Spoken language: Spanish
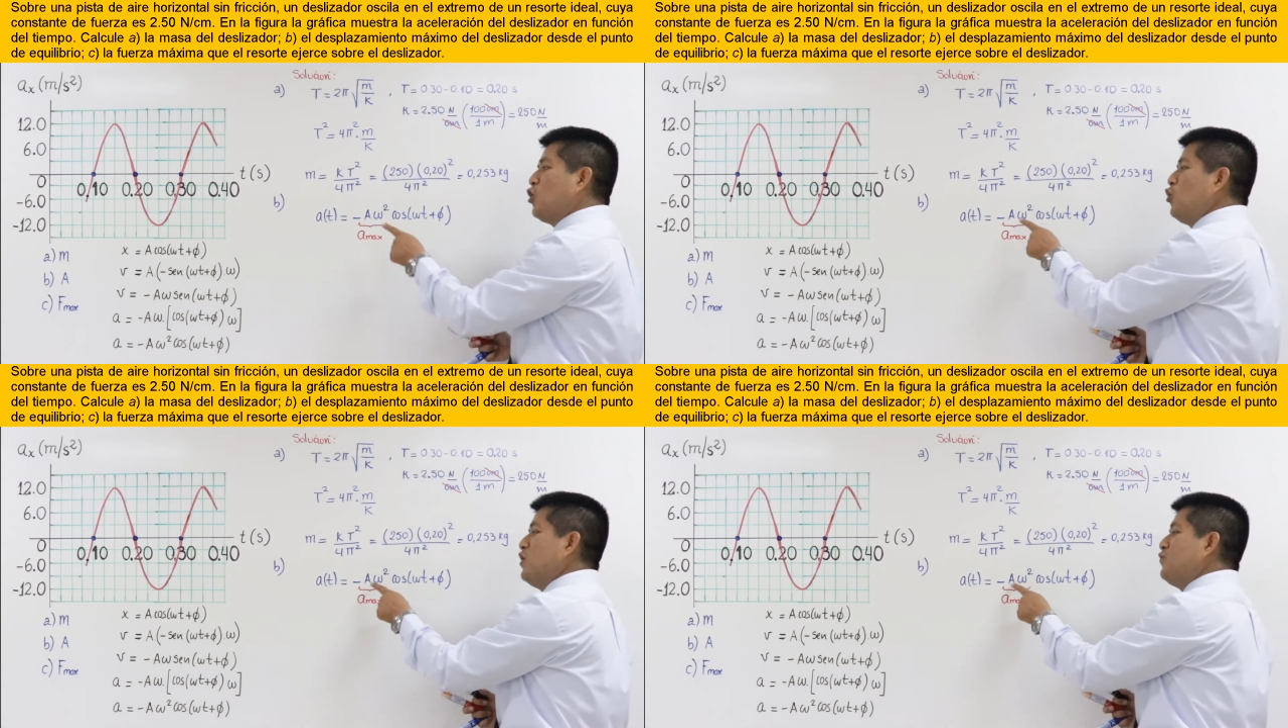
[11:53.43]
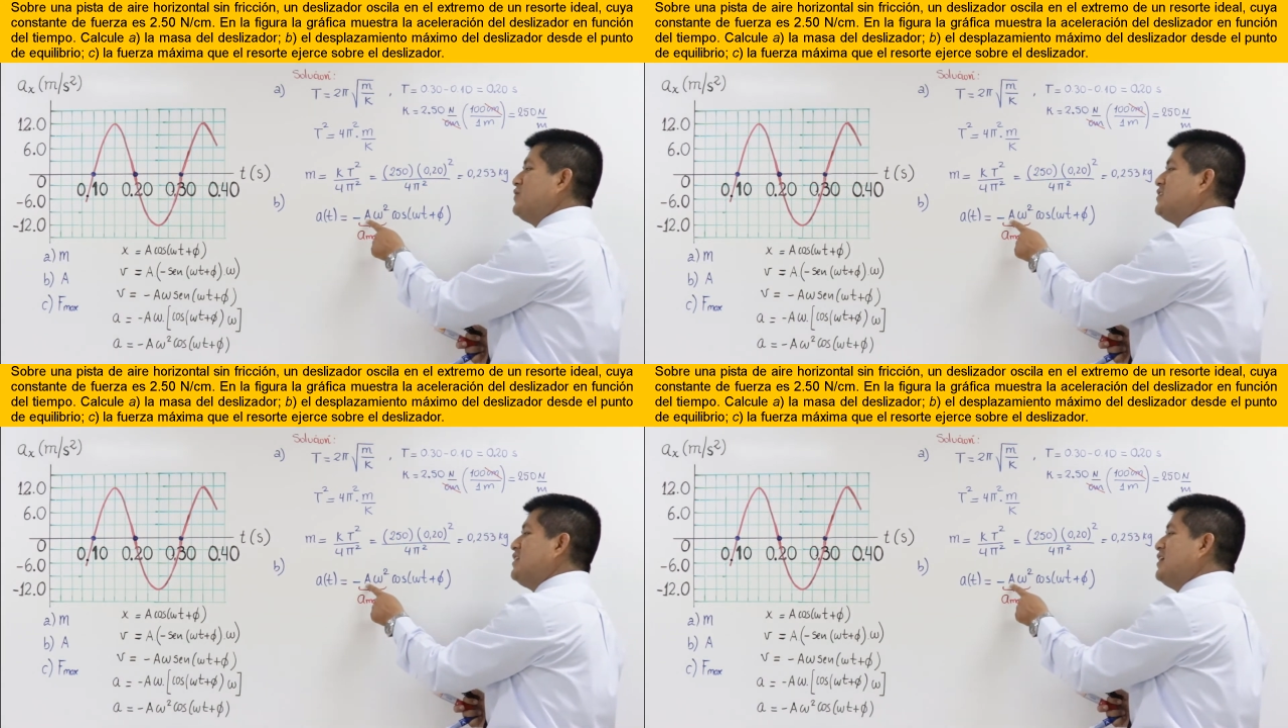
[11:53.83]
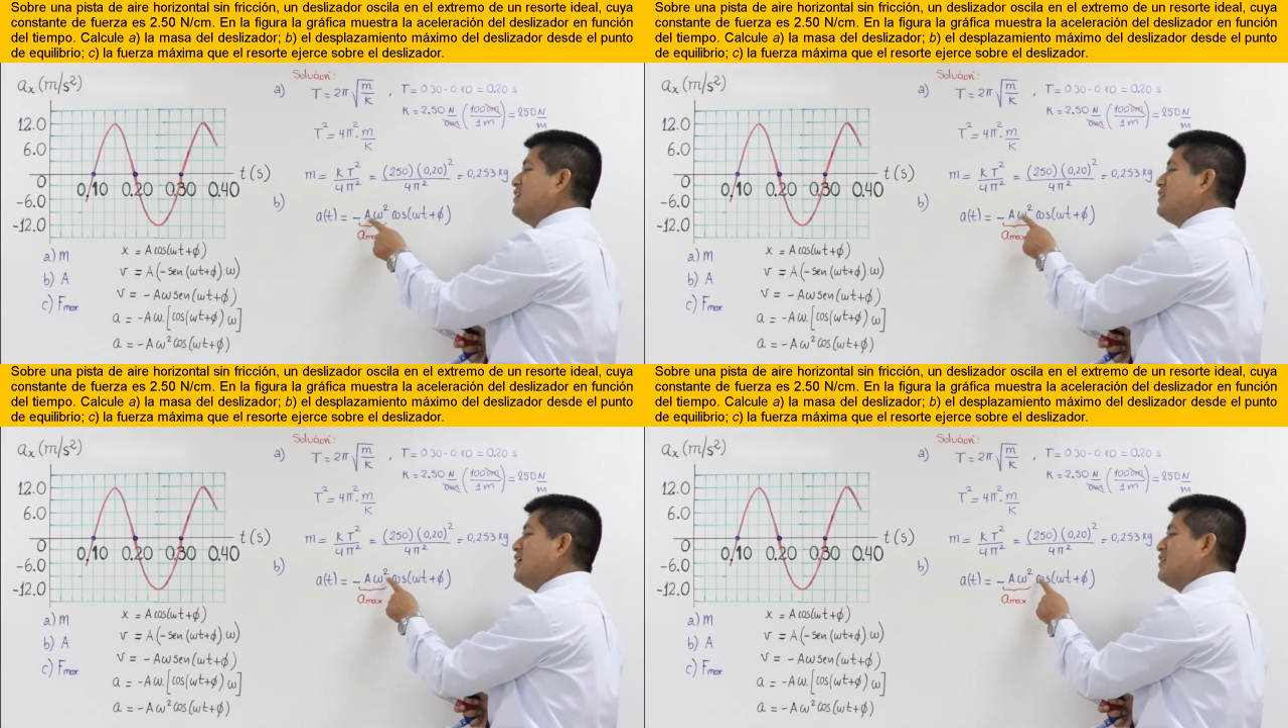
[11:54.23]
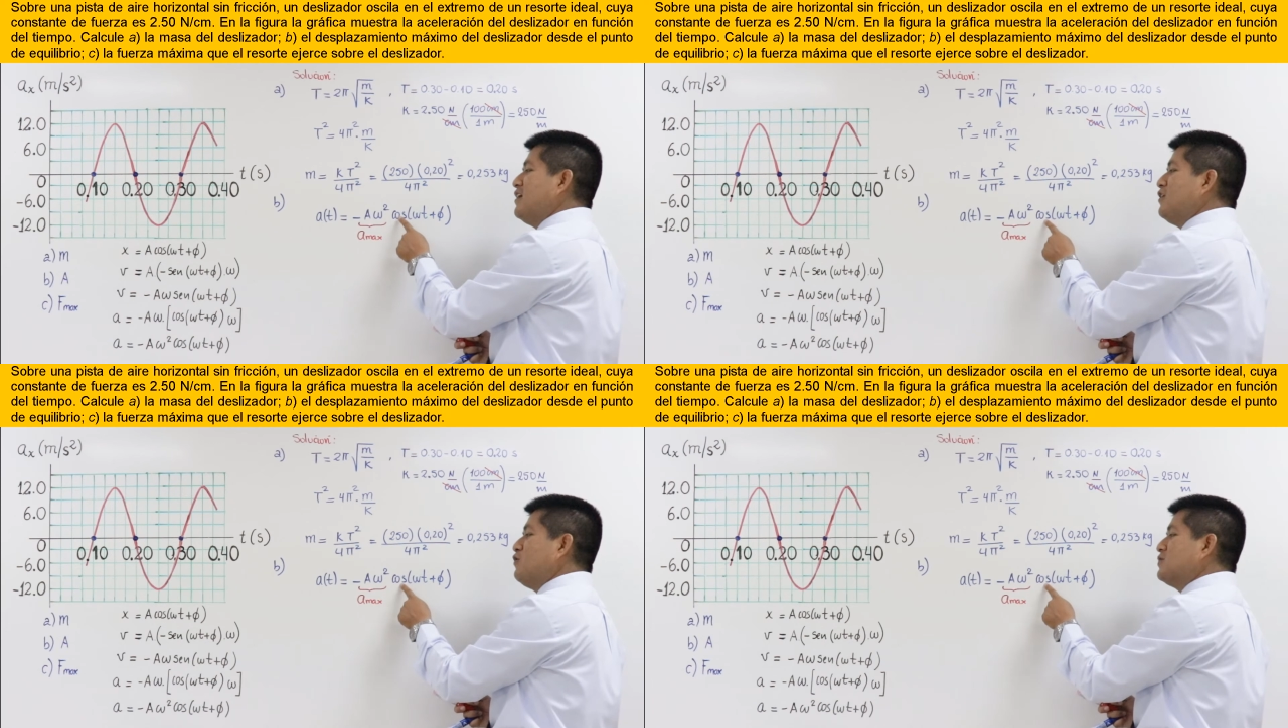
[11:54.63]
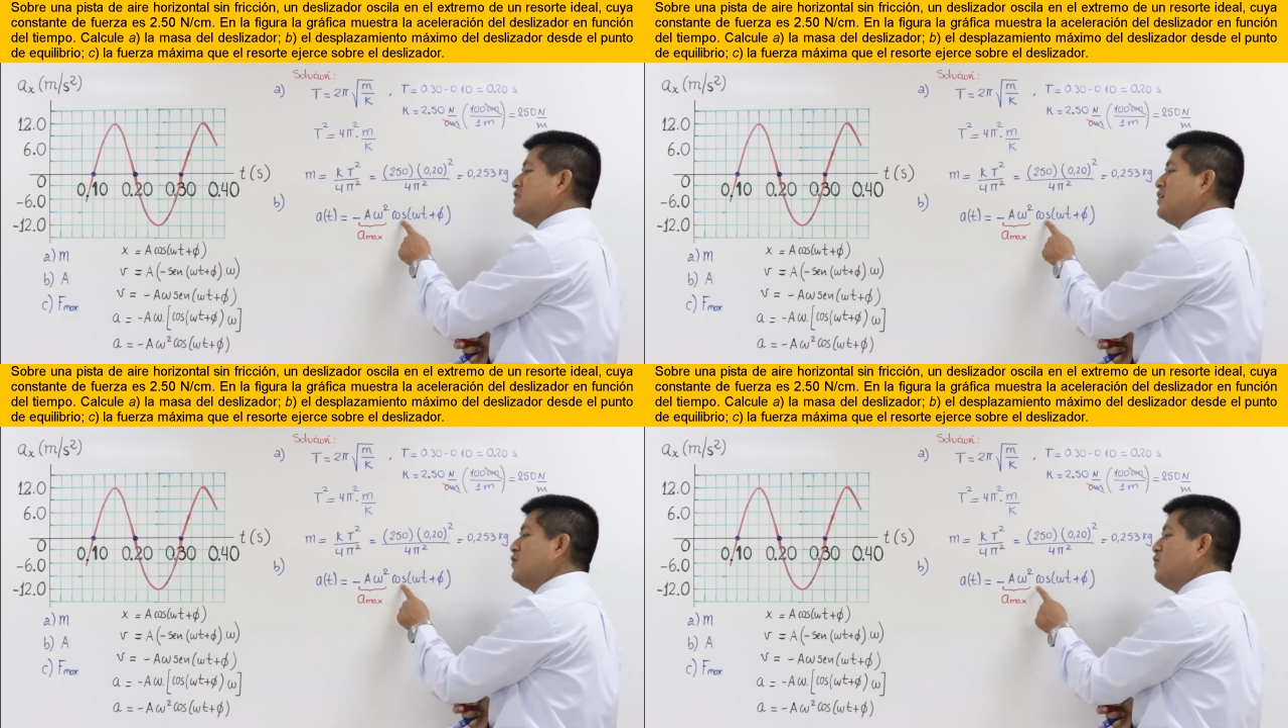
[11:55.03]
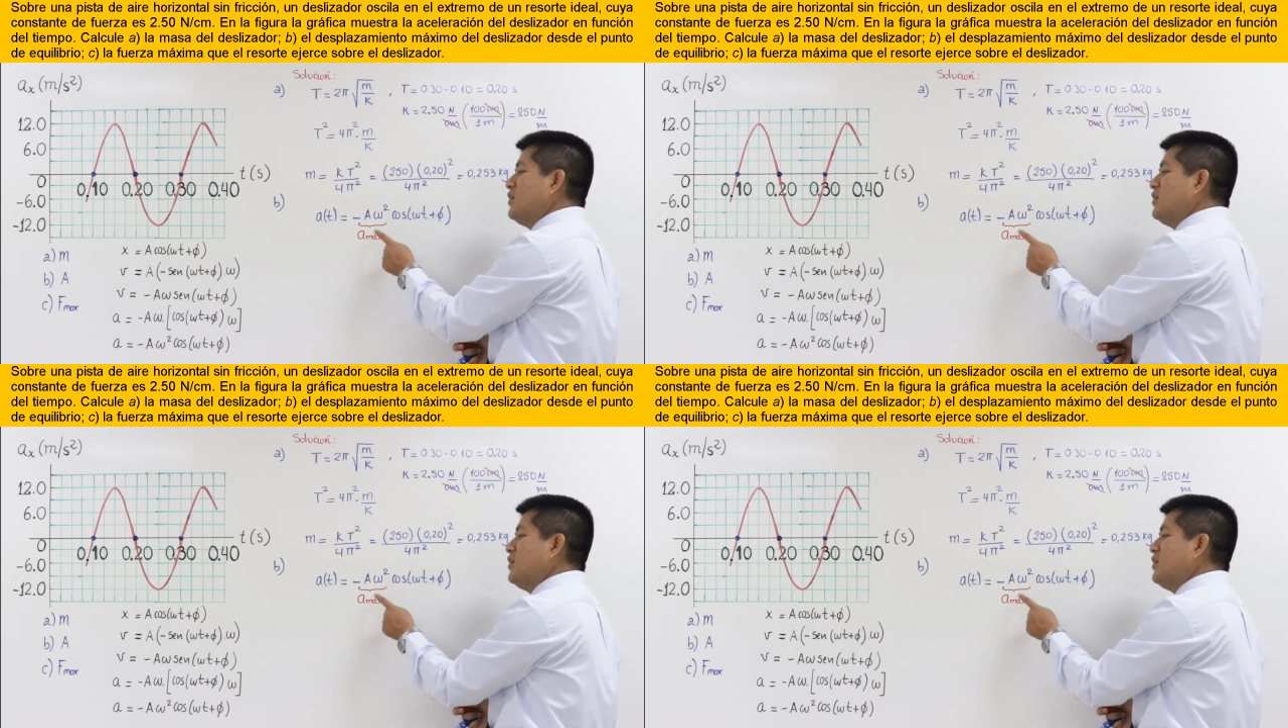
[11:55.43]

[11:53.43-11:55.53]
coeficiente del coseno